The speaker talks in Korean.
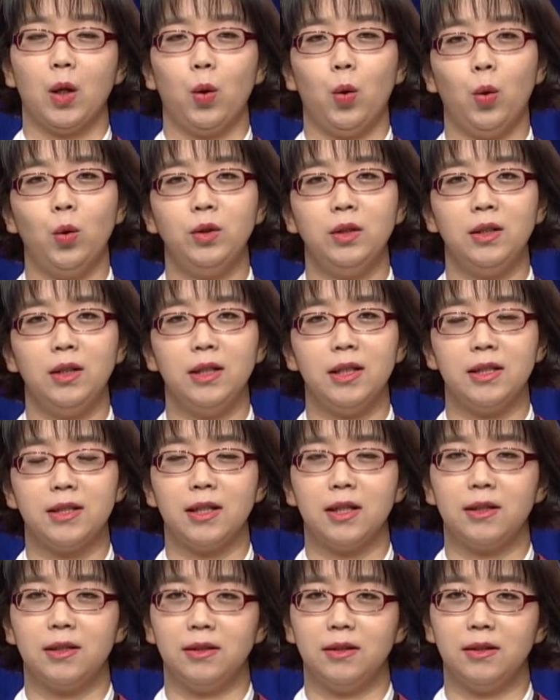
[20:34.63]
오늘
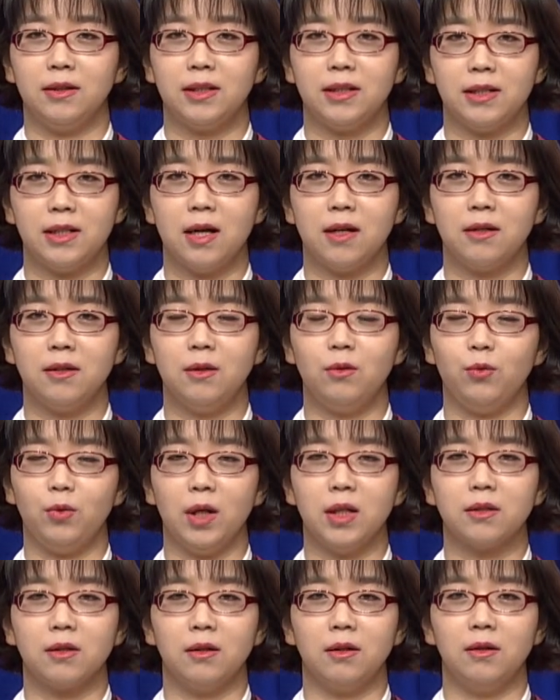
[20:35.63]
이제 그 시작을
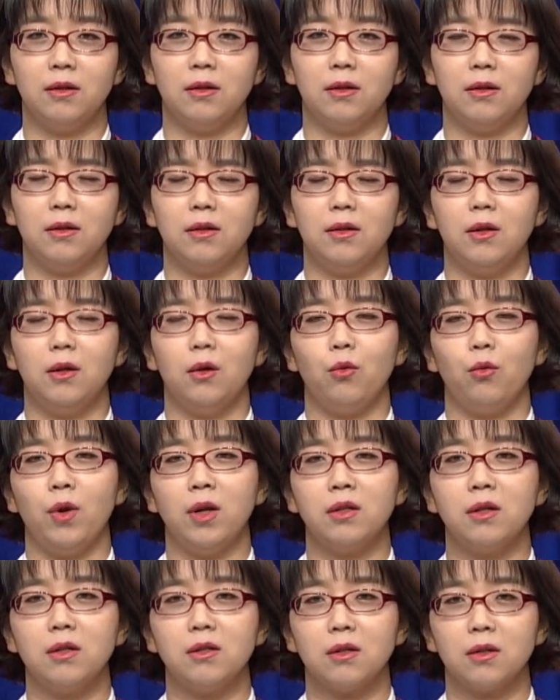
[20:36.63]
위해서
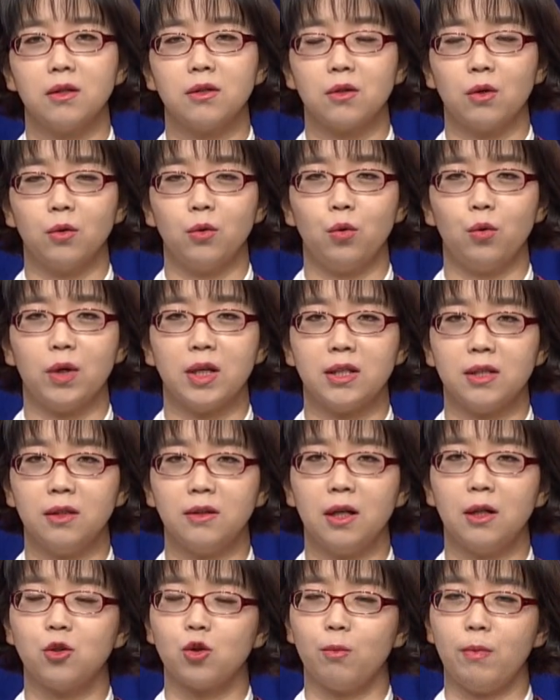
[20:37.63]
외설적인 성교육의
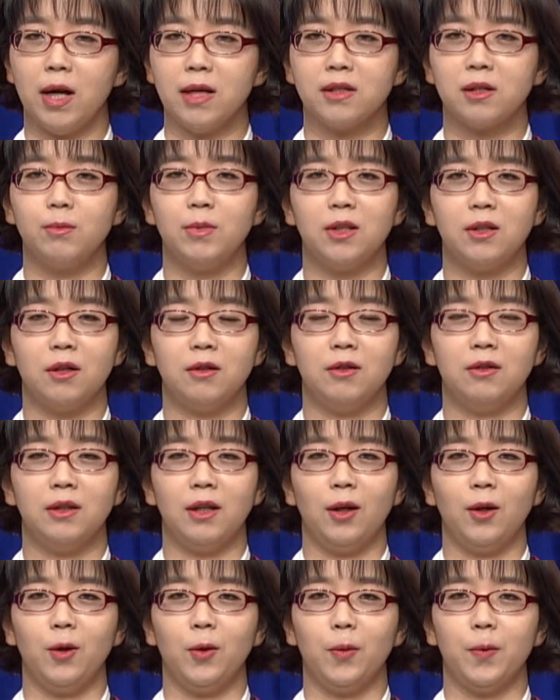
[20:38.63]
실태를 좀 말씀을
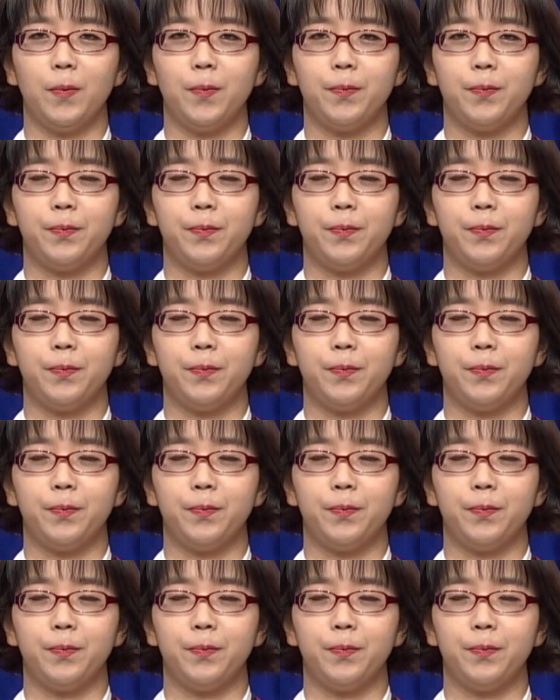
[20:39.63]
드렸는데요.